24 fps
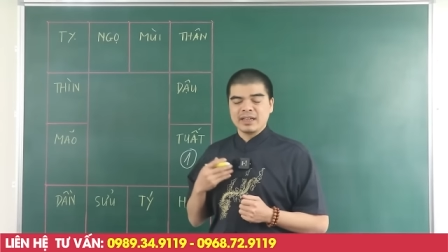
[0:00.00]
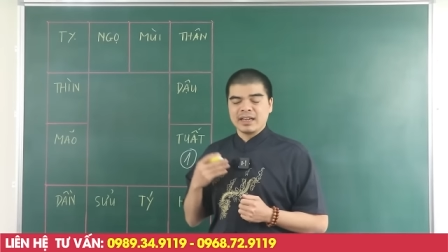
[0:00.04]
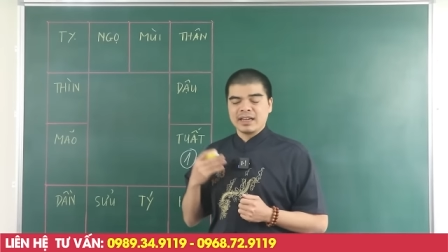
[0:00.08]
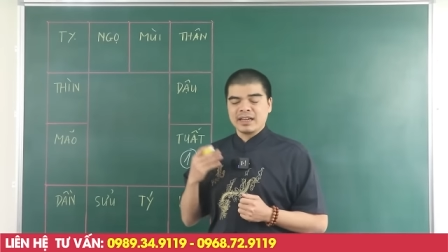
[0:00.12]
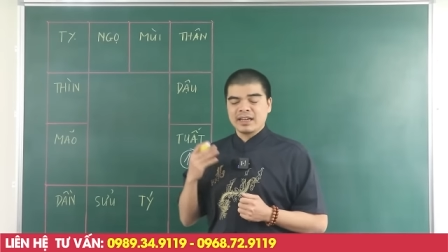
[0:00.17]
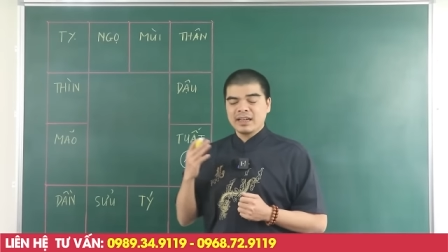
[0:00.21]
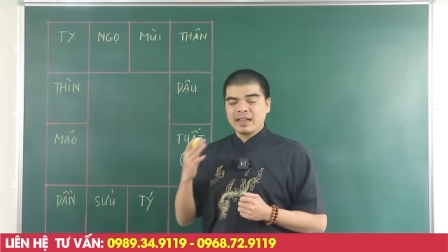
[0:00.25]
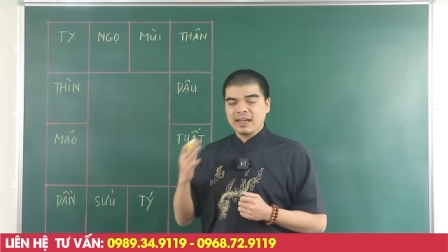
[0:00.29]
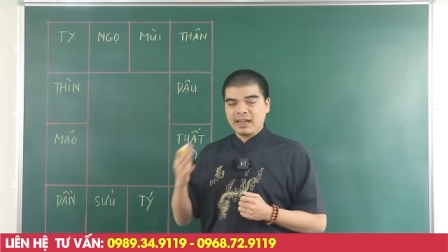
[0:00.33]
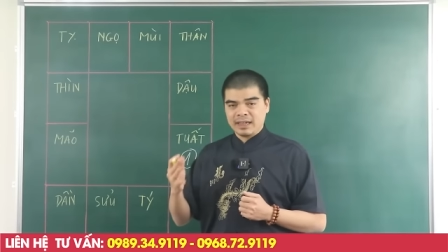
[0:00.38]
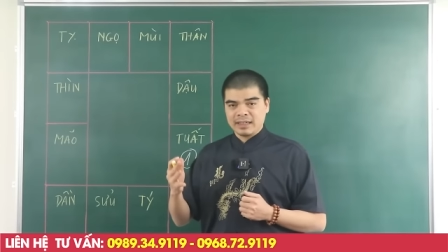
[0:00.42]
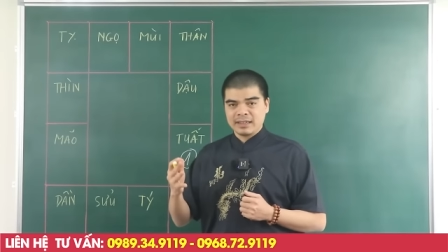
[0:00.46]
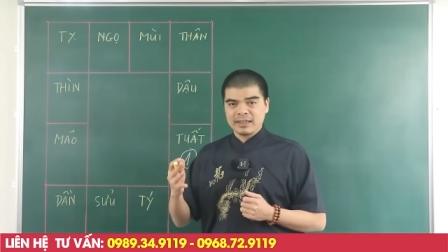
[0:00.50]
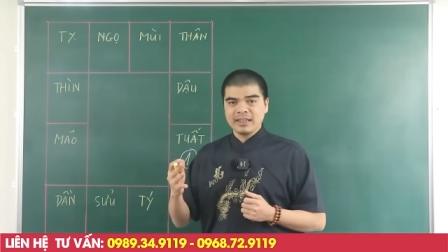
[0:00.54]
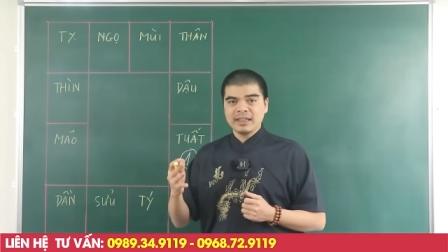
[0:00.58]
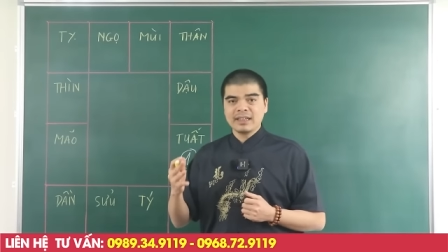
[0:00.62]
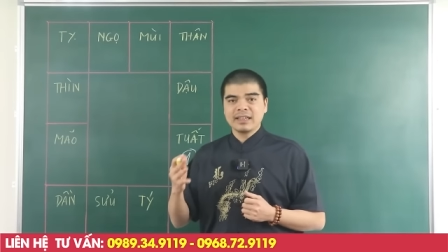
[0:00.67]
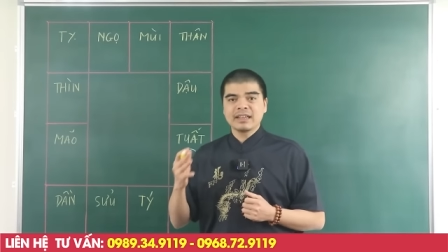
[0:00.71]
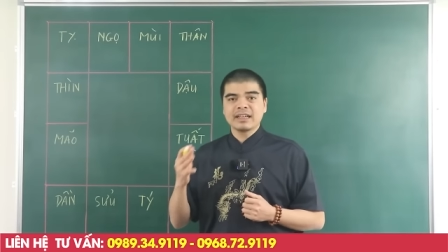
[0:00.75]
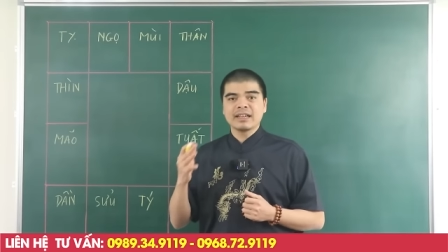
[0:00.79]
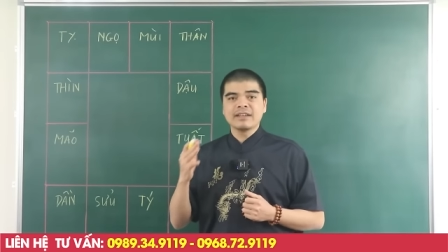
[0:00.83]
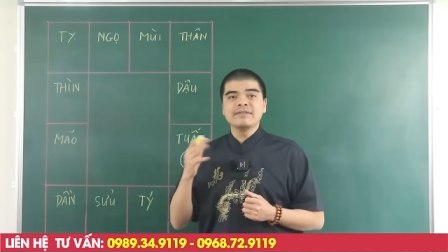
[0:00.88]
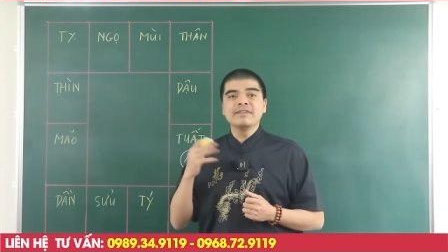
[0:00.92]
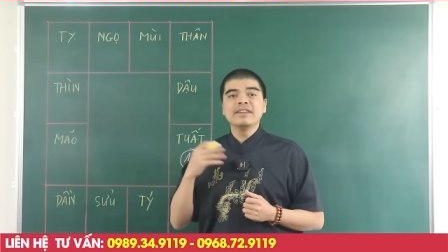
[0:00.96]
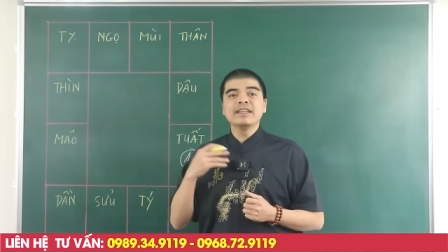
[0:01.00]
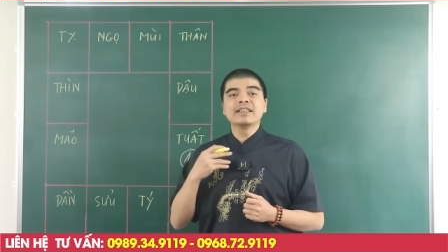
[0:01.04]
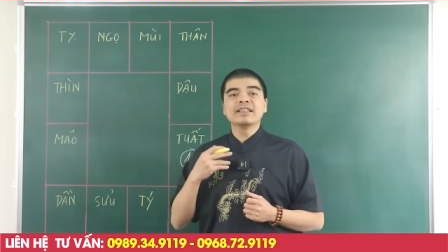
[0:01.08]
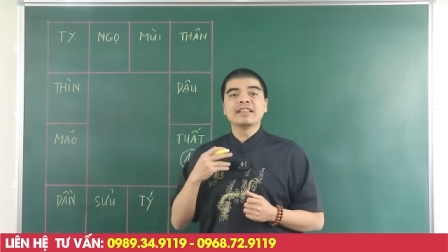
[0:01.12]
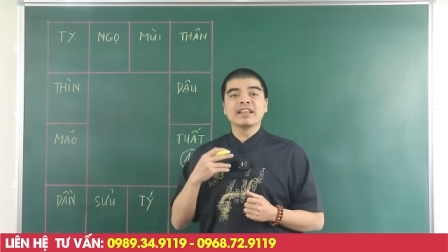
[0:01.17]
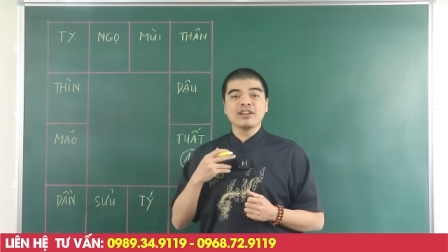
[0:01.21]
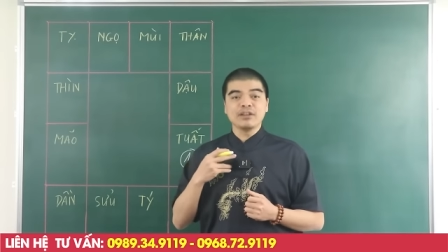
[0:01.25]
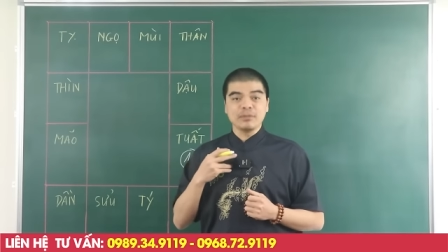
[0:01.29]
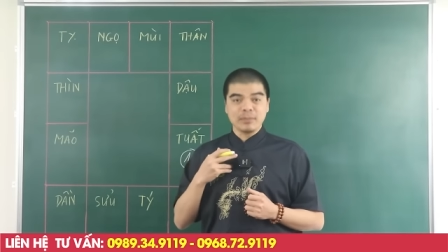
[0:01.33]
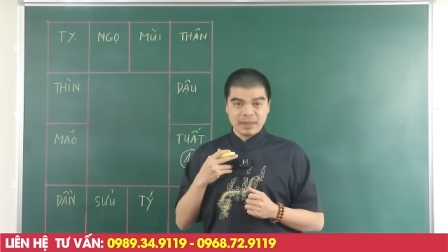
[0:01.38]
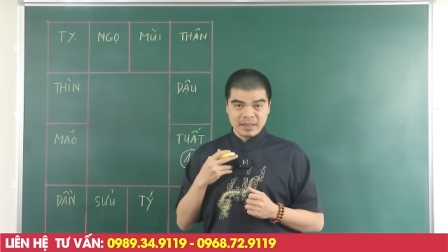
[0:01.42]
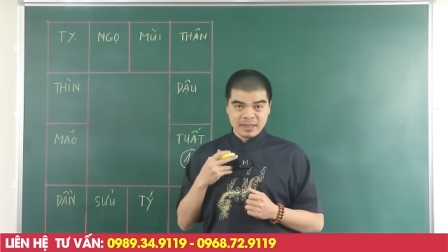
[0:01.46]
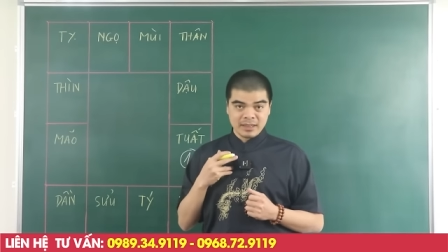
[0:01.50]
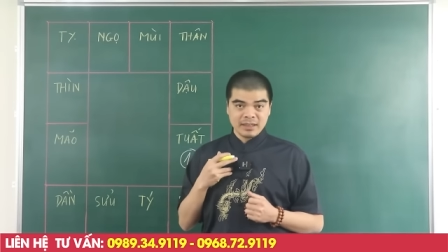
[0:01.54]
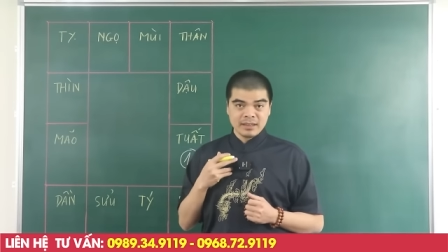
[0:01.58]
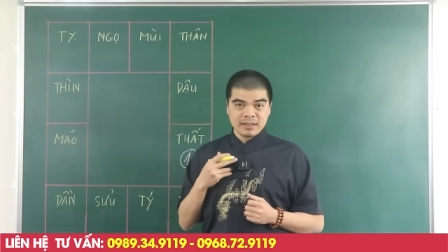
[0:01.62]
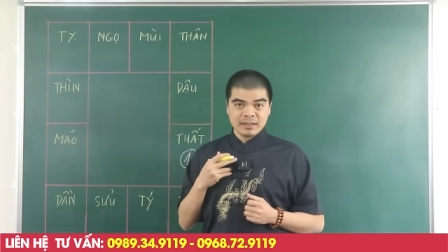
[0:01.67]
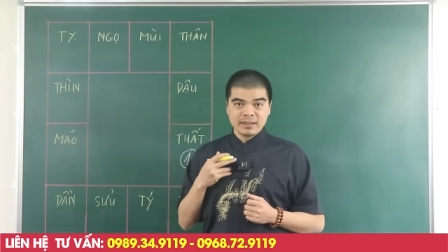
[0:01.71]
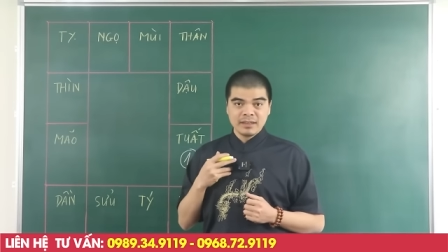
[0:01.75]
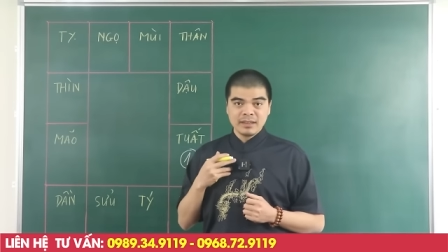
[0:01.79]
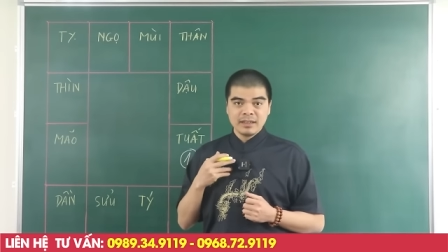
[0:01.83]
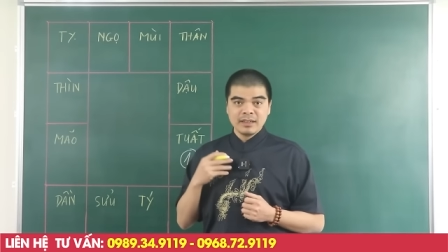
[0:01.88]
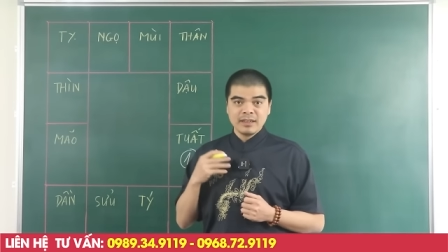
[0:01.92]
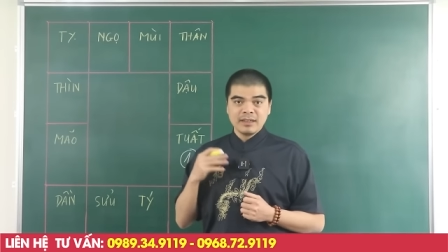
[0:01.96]
để khẳng định cái vị thế của bản
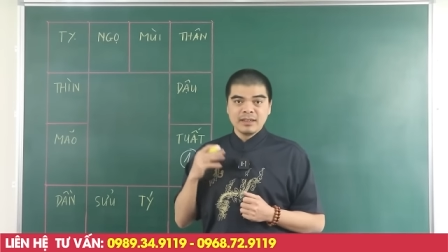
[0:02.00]
thân.